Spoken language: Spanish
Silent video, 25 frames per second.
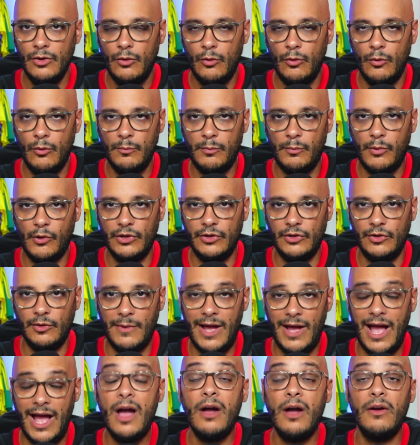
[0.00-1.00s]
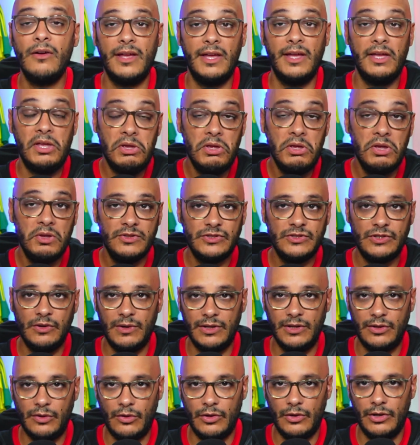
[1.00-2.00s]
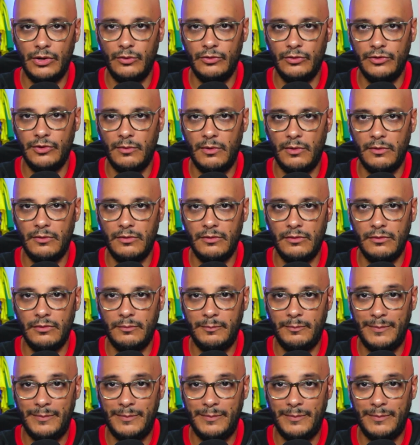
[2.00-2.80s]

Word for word: un poquito más, aunque sobre todo en el último